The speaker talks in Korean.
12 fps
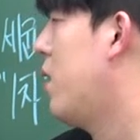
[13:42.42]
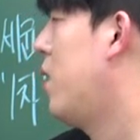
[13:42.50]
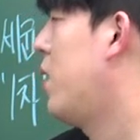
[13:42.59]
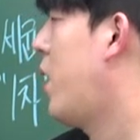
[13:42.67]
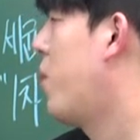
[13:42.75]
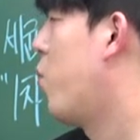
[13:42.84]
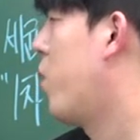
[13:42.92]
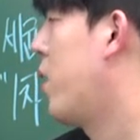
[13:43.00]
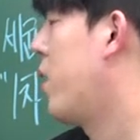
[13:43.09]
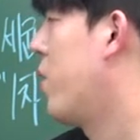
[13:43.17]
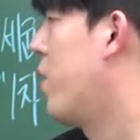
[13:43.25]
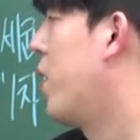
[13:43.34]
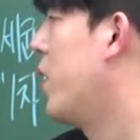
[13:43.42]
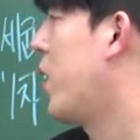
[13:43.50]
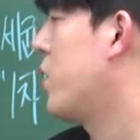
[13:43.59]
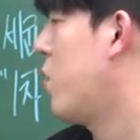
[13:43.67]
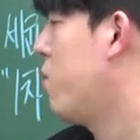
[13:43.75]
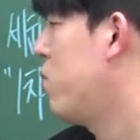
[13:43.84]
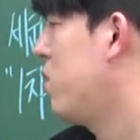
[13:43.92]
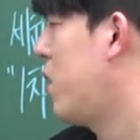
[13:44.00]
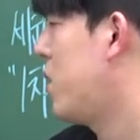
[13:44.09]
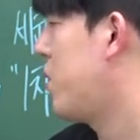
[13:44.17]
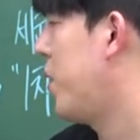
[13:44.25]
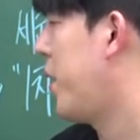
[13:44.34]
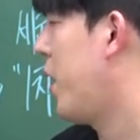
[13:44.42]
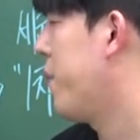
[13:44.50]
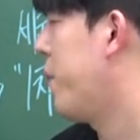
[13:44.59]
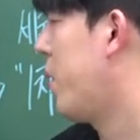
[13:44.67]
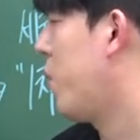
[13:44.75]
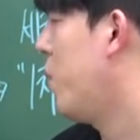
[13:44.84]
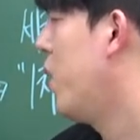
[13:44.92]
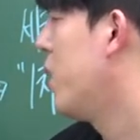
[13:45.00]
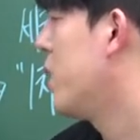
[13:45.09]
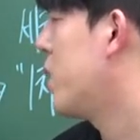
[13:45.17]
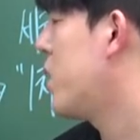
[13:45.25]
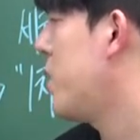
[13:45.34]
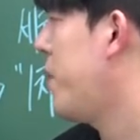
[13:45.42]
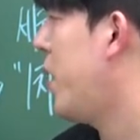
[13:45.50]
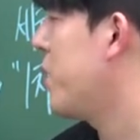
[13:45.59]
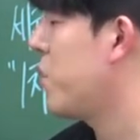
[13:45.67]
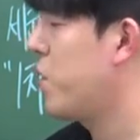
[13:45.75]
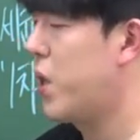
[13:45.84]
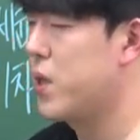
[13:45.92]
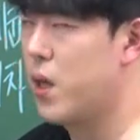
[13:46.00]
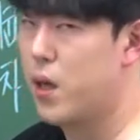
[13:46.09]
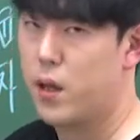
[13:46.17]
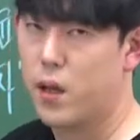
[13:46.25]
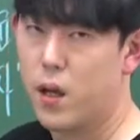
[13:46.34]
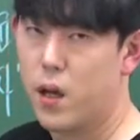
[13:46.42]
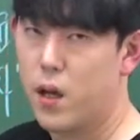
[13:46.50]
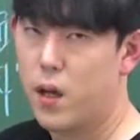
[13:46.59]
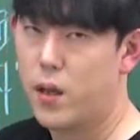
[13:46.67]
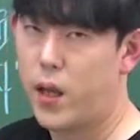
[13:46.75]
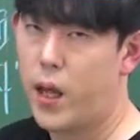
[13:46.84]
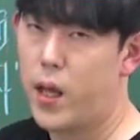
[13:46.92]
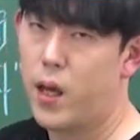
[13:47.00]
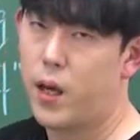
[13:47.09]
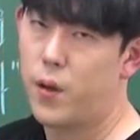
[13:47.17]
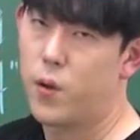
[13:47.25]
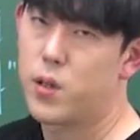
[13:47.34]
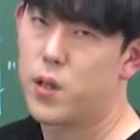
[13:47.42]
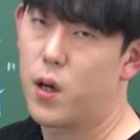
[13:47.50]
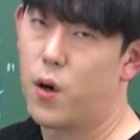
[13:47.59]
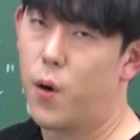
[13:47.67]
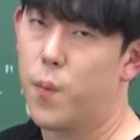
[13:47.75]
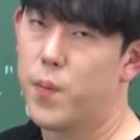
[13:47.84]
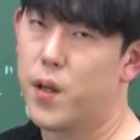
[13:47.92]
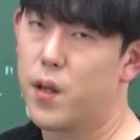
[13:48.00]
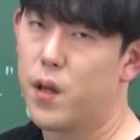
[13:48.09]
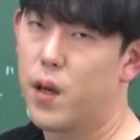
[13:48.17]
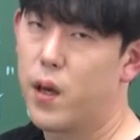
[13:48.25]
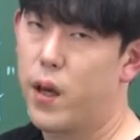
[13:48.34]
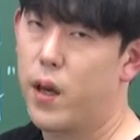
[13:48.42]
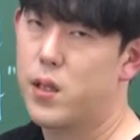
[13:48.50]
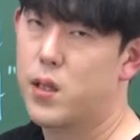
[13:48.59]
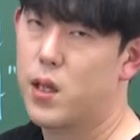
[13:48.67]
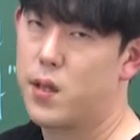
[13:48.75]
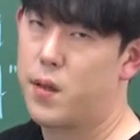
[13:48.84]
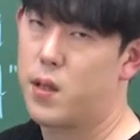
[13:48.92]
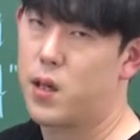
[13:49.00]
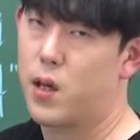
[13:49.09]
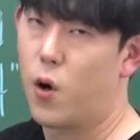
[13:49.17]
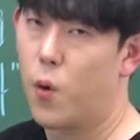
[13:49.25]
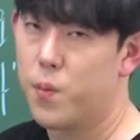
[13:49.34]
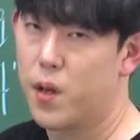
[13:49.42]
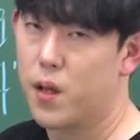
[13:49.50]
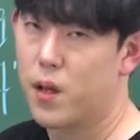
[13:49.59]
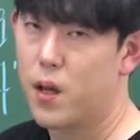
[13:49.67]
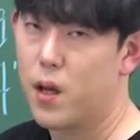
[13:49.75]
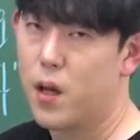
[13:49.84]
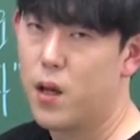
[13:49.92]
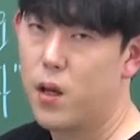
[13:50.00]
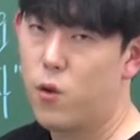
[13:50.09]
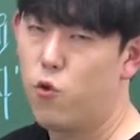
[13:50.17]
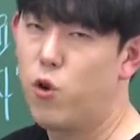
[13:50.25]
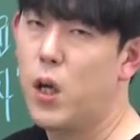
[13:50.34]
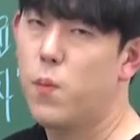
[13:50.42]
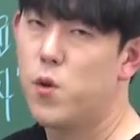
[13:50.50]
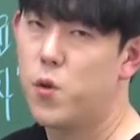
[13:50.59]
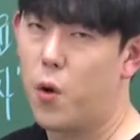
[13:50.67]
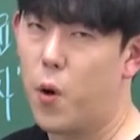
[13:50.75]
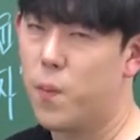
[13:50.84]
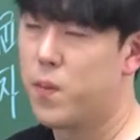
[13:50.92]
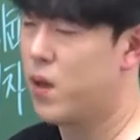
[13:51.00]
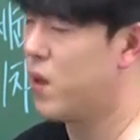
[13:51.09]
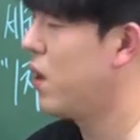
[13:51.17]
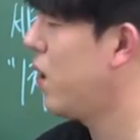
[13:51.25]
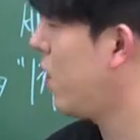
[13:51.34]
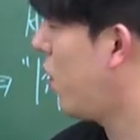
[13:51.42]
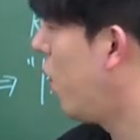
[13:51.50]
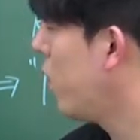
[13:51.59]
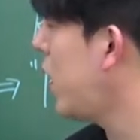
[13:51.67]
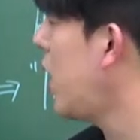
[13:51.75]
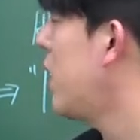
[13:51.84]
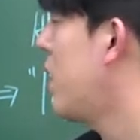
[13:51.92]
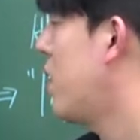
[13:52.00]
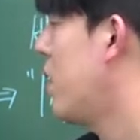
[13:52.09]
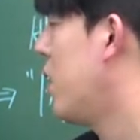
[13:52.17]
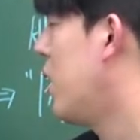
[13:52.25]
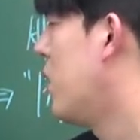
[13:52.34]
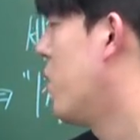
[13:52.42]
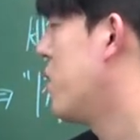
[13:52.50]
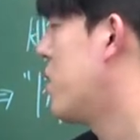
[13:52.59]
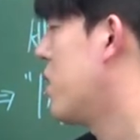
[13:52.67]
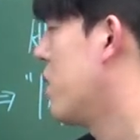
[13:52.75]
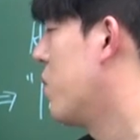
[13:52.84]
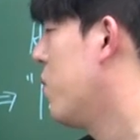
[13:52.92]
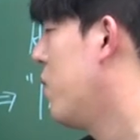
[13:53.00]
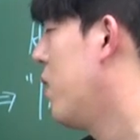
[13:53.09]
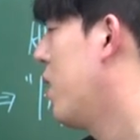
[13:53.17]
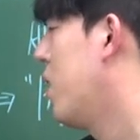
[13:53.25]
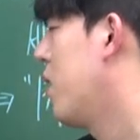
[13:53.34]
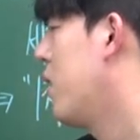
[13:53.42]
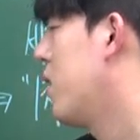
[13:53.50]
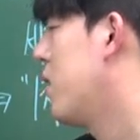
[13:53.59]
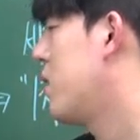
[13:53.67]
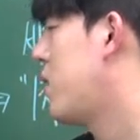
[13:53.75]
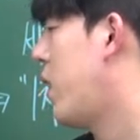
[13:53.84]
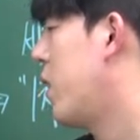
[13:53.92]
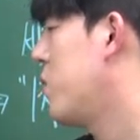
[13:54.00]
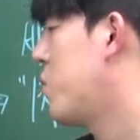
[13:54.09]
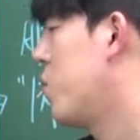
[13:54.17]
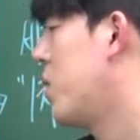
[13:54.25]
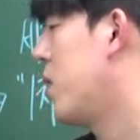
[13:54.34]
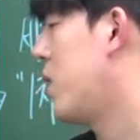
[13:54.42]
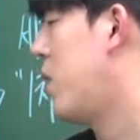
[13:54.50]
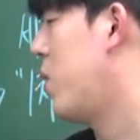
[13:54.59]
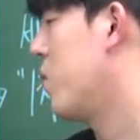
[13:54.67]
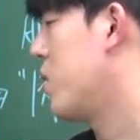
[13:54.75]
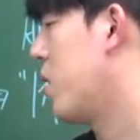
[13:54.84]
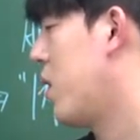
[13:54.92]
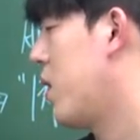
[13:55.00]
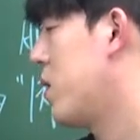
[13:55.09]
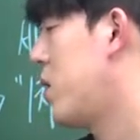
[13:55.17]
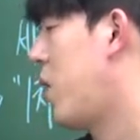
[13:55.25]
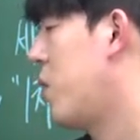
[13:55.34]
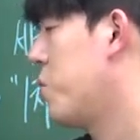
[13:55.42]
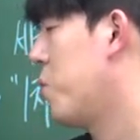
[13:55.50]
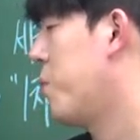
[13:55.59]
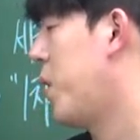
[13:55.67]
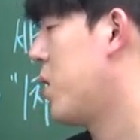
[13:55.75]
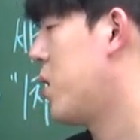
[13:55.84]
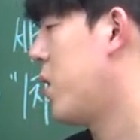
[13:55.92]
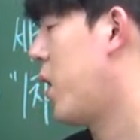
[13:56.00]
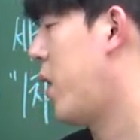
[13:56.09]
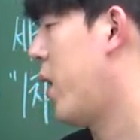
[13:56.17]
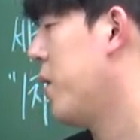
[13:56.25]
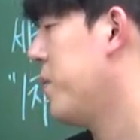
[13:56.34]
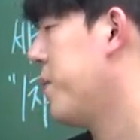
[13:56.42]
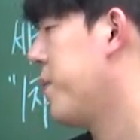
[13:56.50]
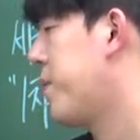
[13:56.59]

이게 뭐라는 거야 이게 천문단에서 얘기한 바로 심해저의 산인 태양 에너지가 없는 1차 생산자가 없는 유기물도 없는 거기 있는 애들은 이런 식으로 생존을 한다는 거잖아. 생존 방식에 대한